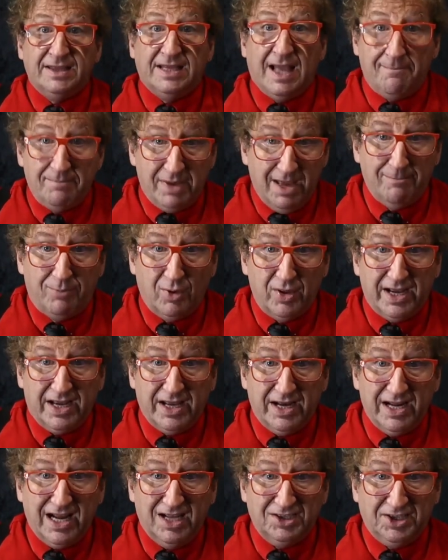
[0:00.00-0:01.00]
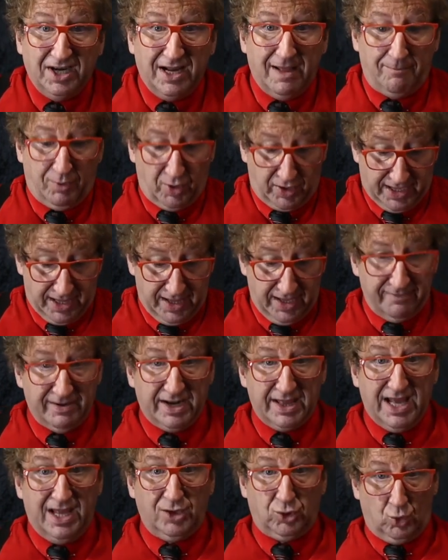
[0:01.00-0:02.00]
También podés querer hacerla porque de
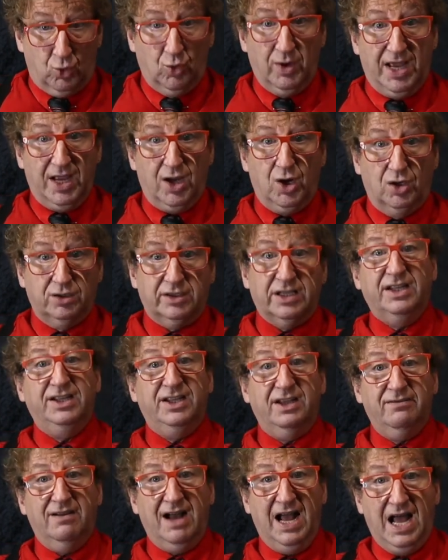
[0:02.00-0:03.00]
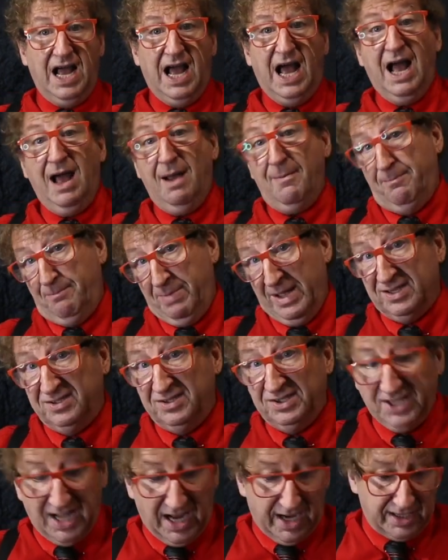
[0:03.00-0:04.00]
verdad tu ego te lleva a
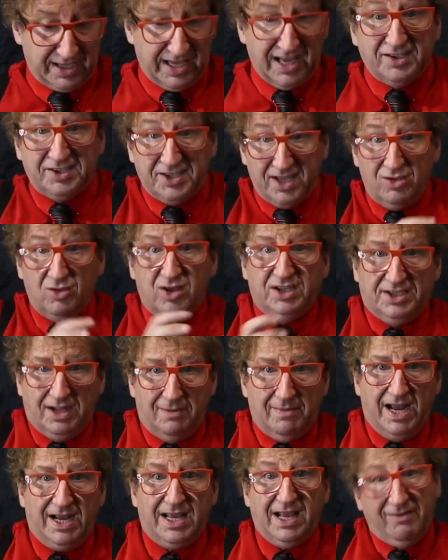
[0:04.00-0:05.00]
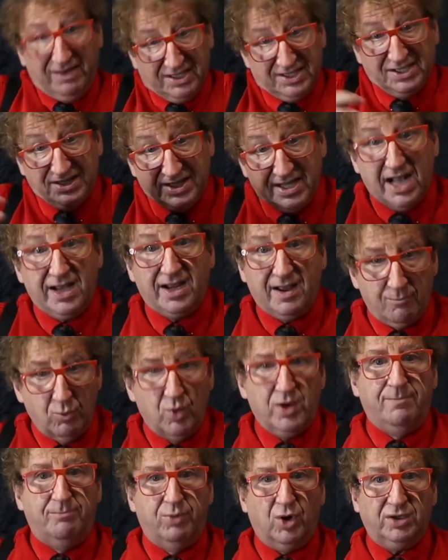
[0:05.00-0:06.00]
pensar que haciendo esa magia vas a ser alguien
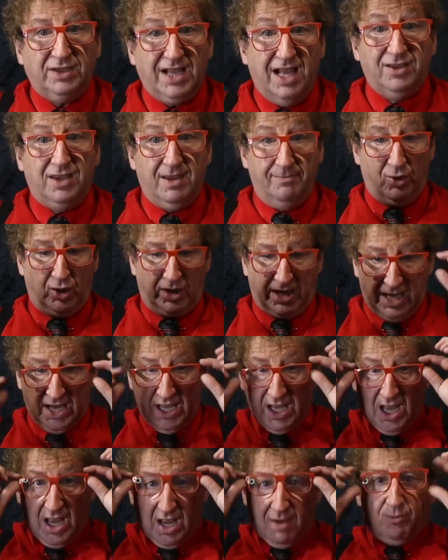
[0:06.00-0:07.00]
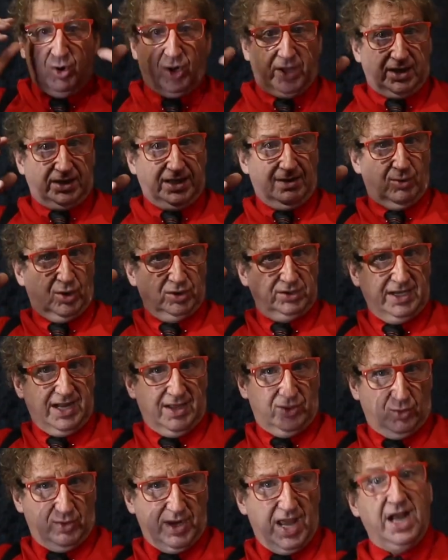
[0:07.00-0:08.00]
muy importante. ¿Por qué? Porque está
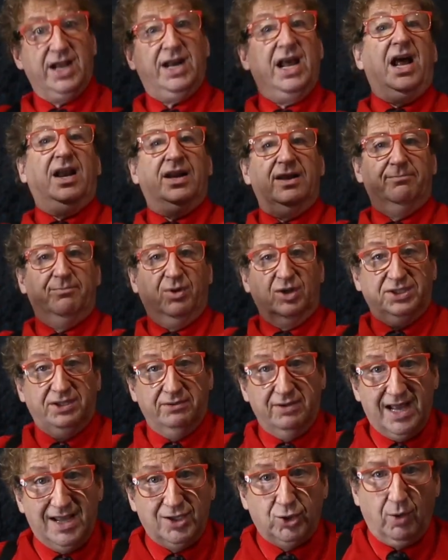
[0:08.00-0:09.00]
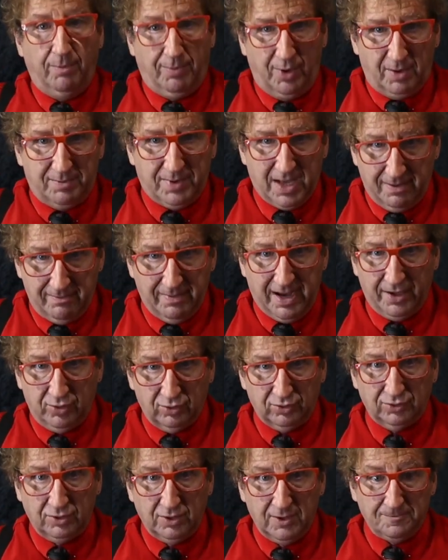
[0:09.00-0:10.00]
mostrando una gran imposibilidad en tus propias
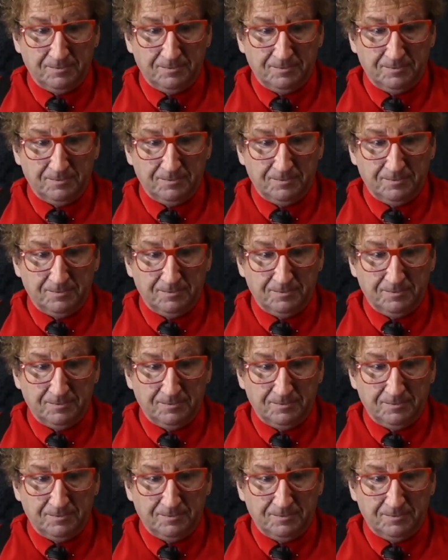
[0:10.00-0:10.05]
manos.